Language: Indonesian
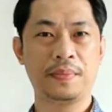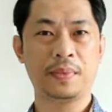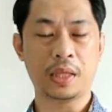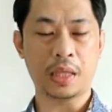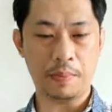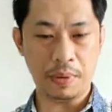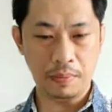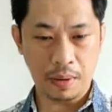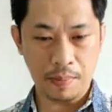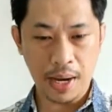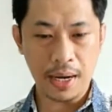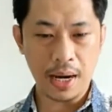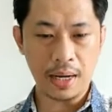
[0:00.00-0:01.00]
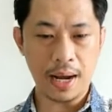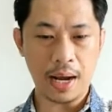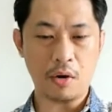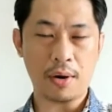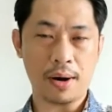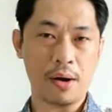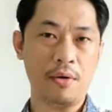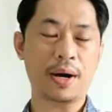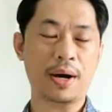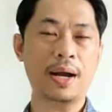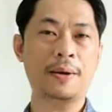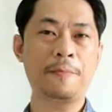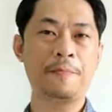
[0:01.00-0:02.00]
Tetapi berbeda dengan
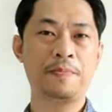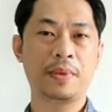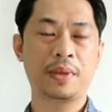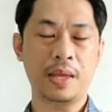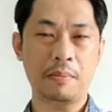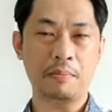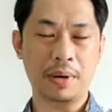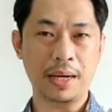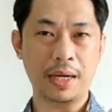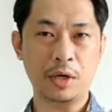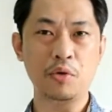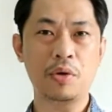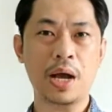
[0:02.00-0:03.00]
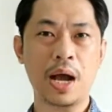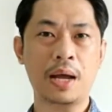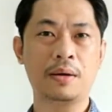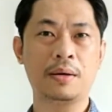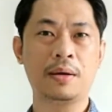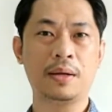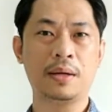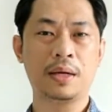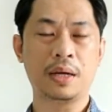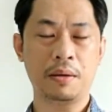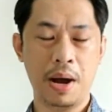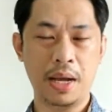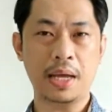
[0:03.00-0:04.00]
orang-orang yang merindukan
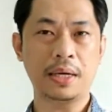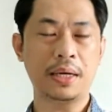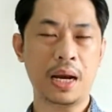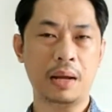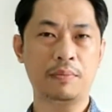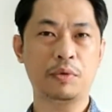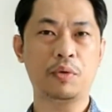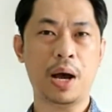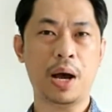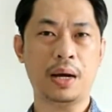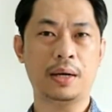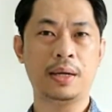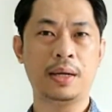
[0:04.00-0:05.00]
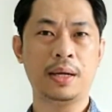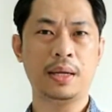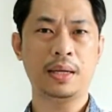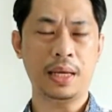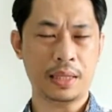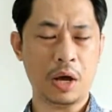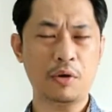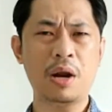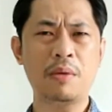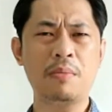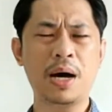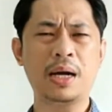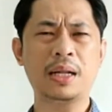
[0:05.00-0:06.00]
kebahagiaan di dalam Tuhan, ia tahu
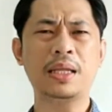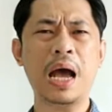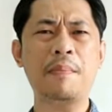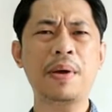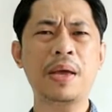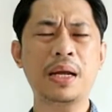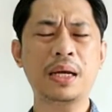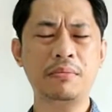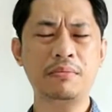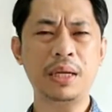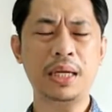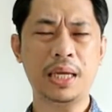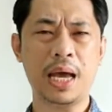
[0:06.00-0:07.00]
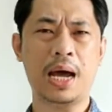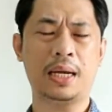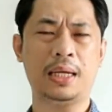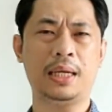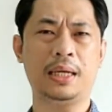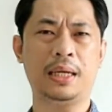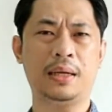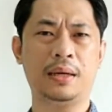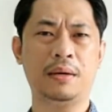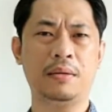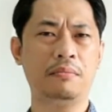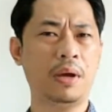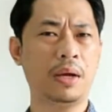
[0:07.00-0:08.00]
dan mengerti apa yang dimiliki hari ini,
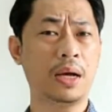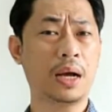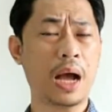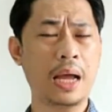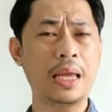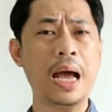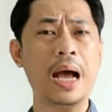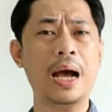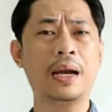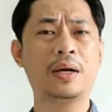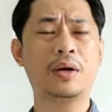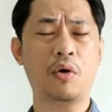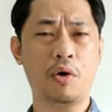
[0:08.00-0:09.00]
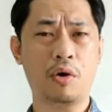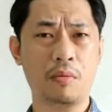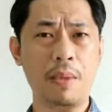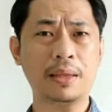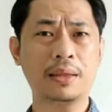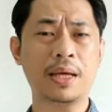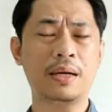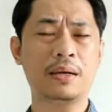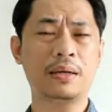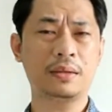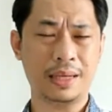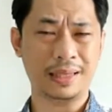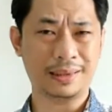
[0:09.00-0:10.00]
baik kekayaan, kehormatan,
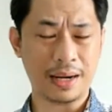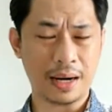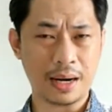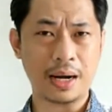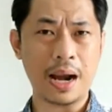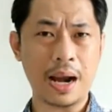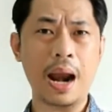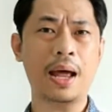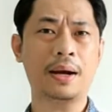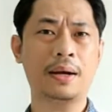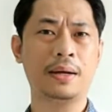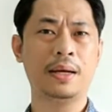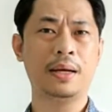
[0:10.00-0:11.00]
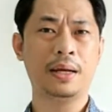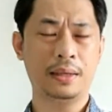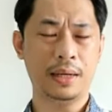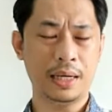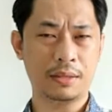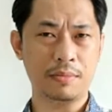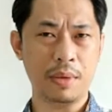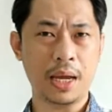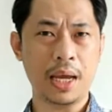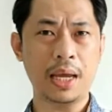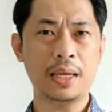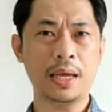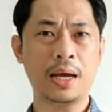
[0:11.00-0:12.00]
keterkenalan, dan
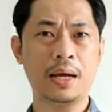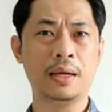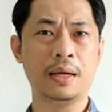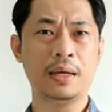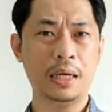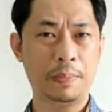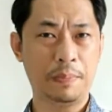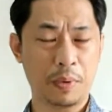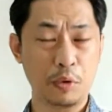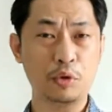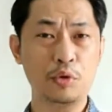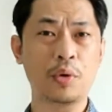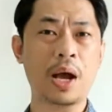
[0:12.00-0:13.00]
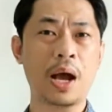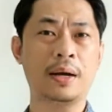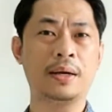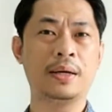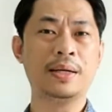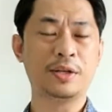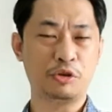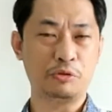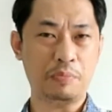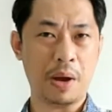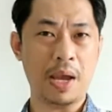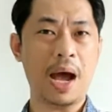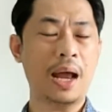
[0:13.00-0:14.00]
sebagainya diperuntukkan
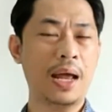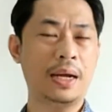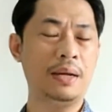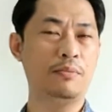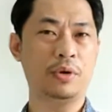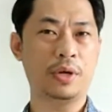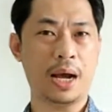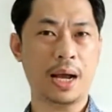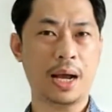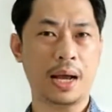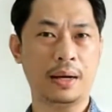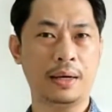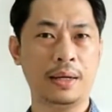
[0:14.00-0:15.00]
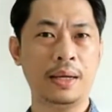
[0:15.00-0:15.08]
supaya Allah dimuliakan.